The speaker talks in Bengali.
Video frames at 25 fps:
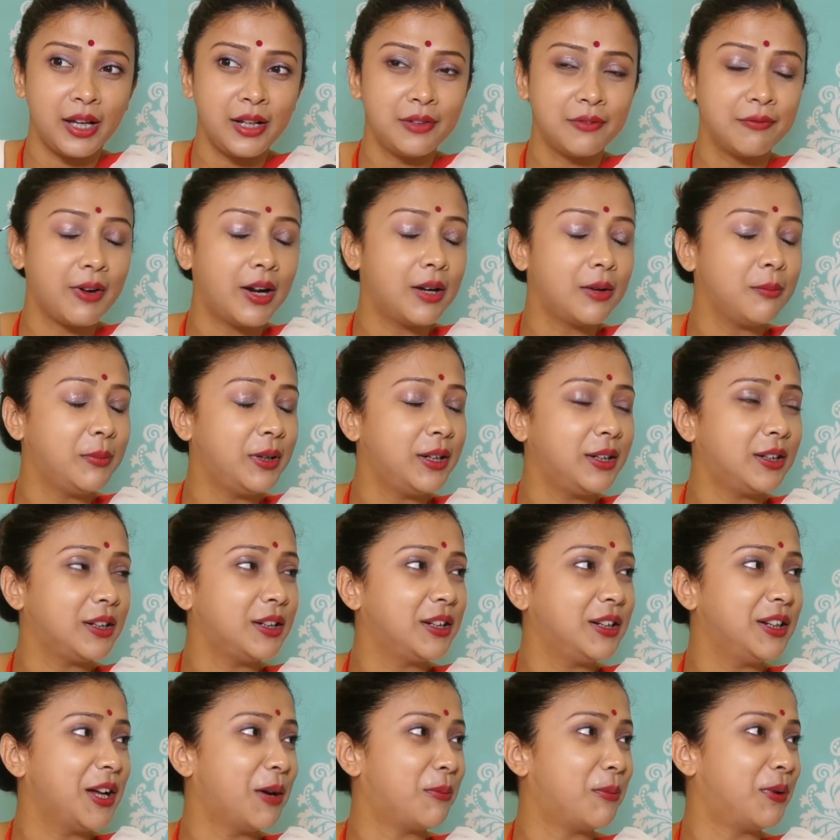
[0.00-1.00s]
এনভায়রনমেন্ট
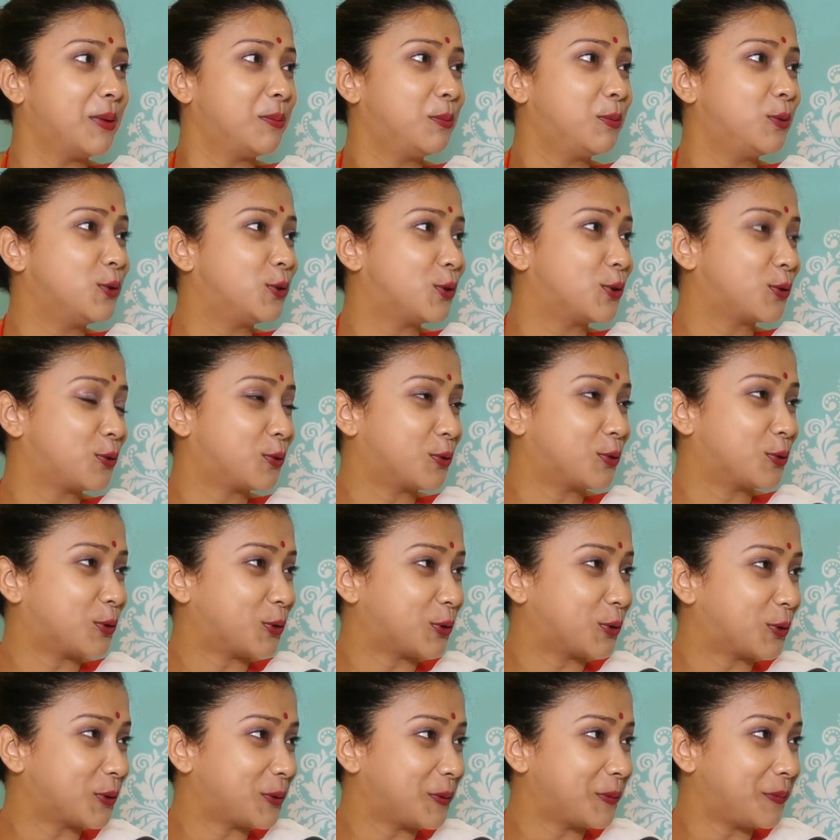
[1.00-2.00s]
নিয়ে আমার পুজো শুরু
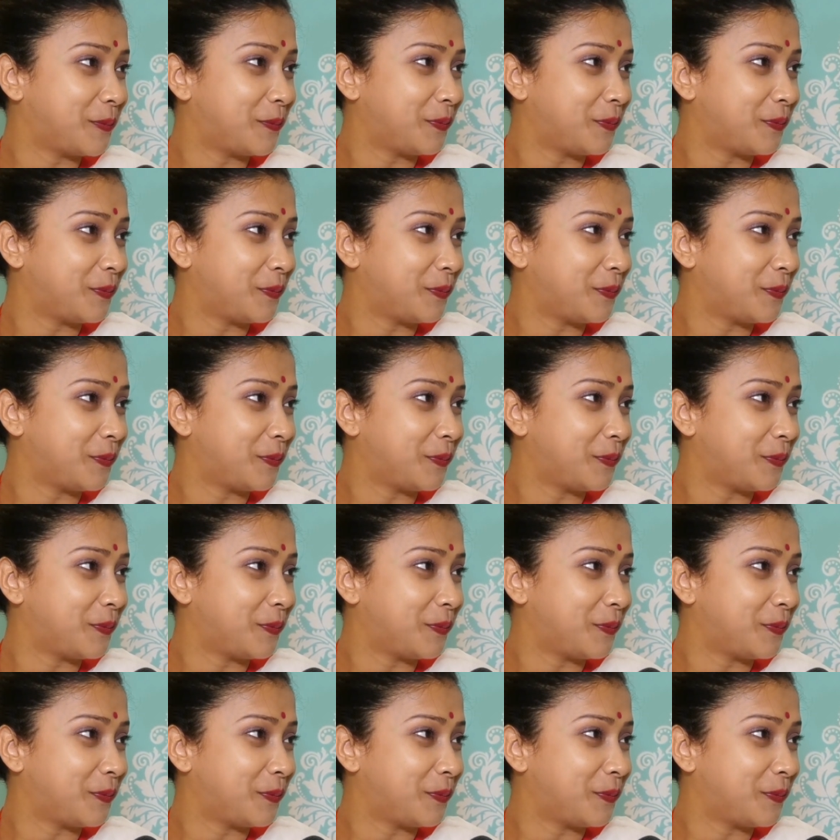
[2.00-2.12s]
হতো